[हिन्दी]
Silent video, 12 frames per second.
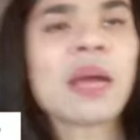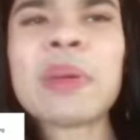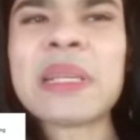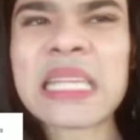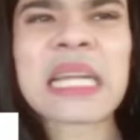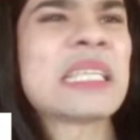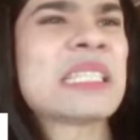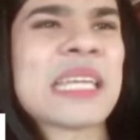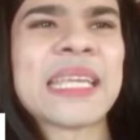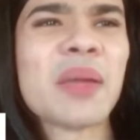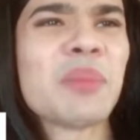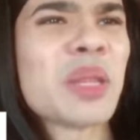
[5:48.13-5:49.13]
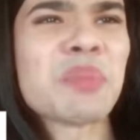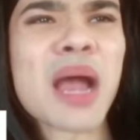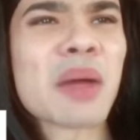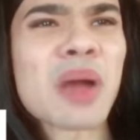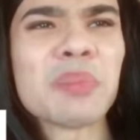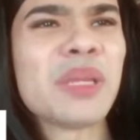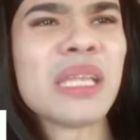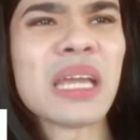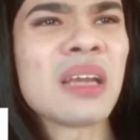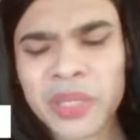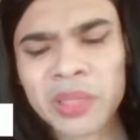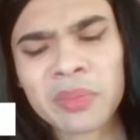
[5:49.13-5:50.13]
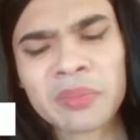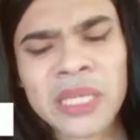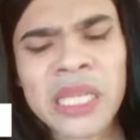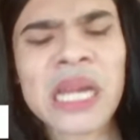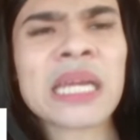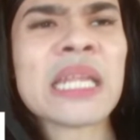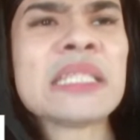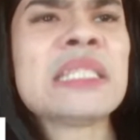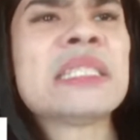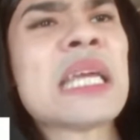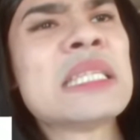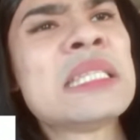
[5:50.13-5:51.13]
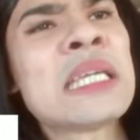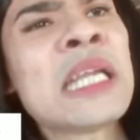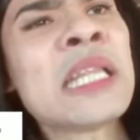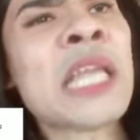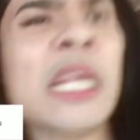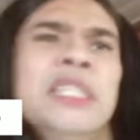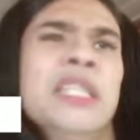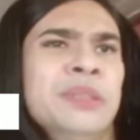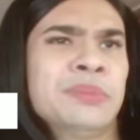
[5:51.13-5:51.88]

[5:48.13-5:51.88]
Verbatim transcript: पैसा खर्चा किया मेरे माँ बाप ने ना फिर भी मेरी अंग्रेजी जैसी की कैसी